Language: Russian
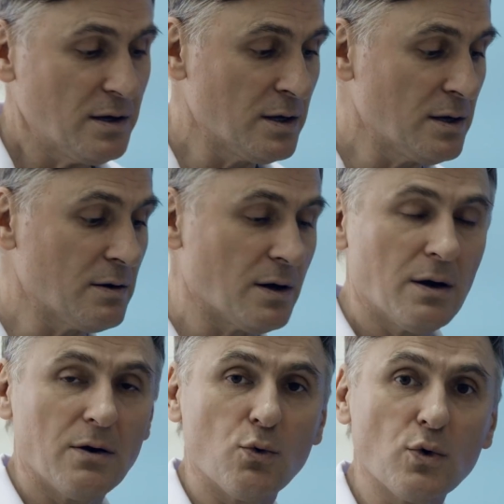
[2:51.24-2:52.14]
и
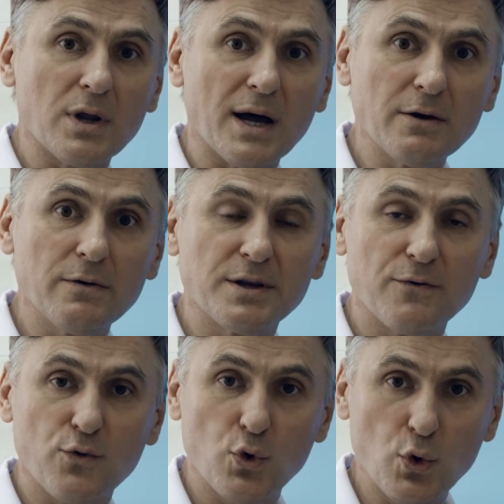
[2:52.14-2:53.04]

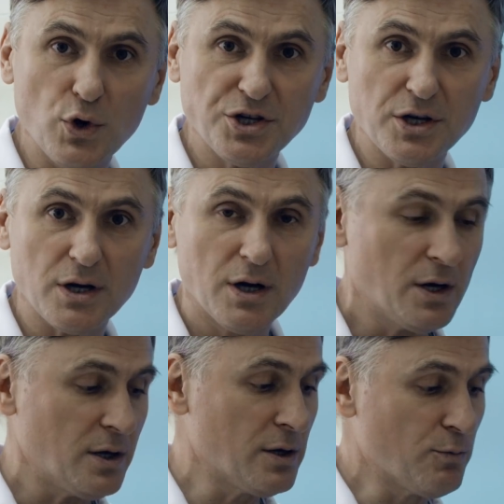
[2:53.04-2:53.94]
укладываете в ключик
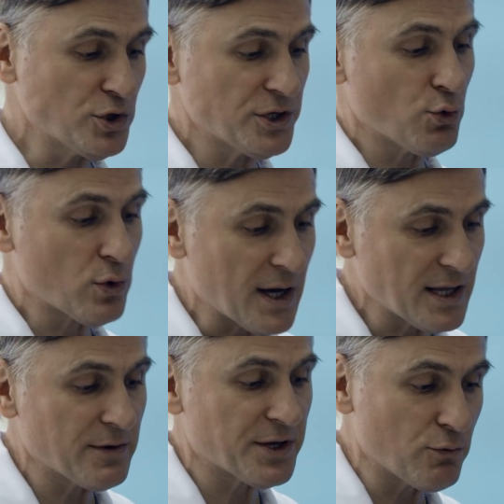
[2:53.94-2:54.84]
и можете
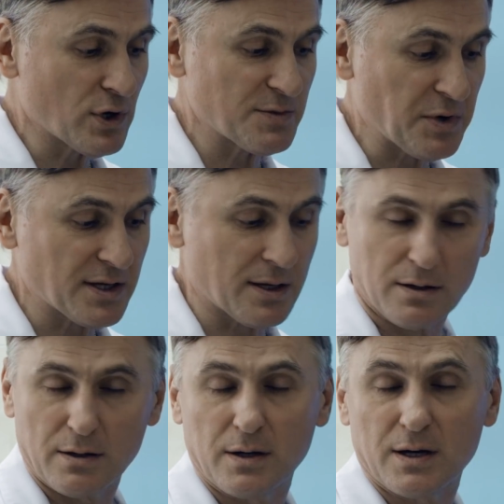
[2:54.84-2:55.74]
укладывать его,
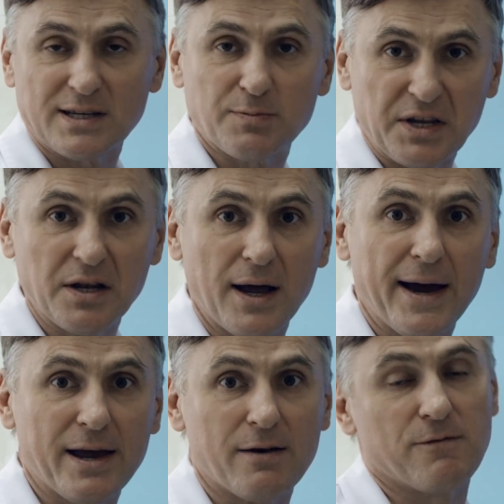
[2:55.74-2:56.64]
э,
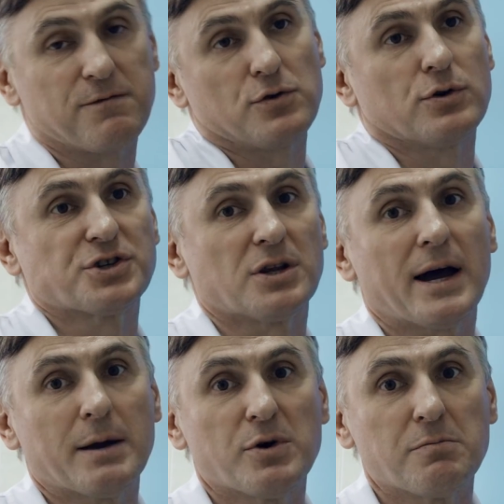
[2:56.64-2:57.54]
распределяя в
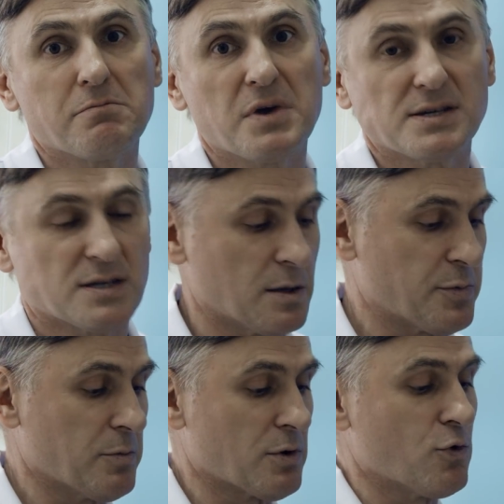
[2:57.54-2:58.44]
желаемом месте,
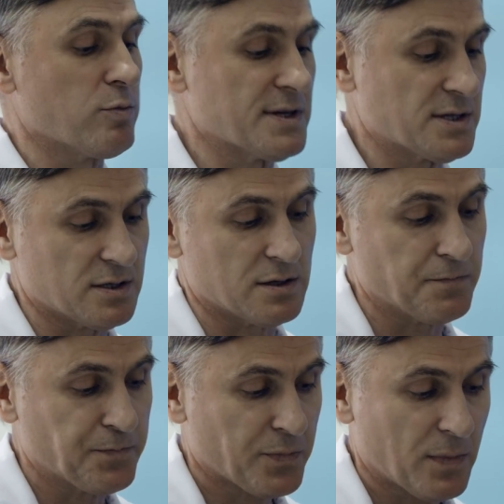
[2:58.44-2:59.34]
например, в
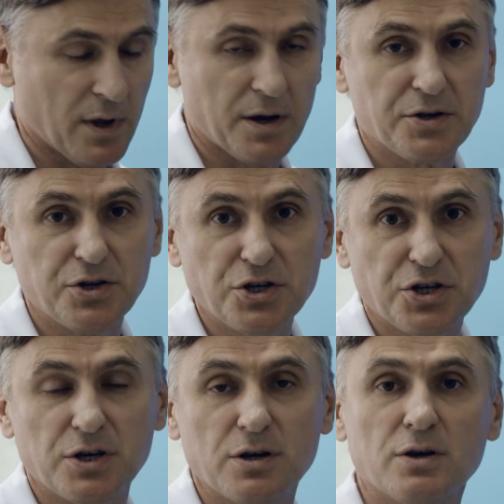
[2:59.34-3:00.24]
области
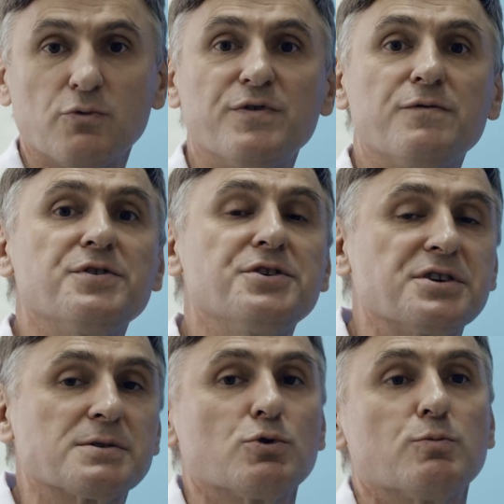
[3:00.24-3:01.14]
ягодички, и вы
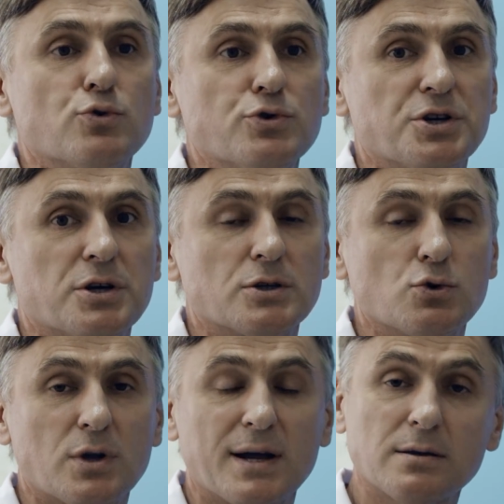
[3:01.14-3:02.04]
видите свой будущий
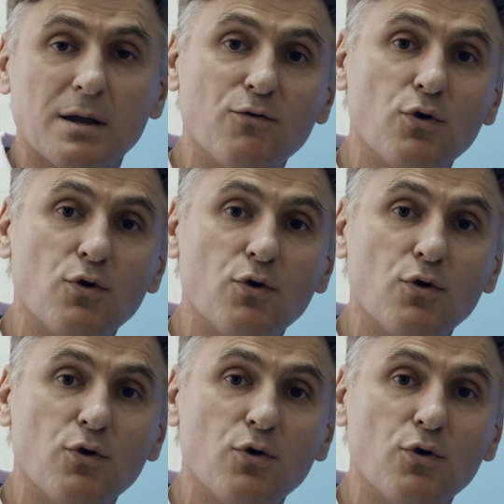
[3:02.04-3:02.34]
результат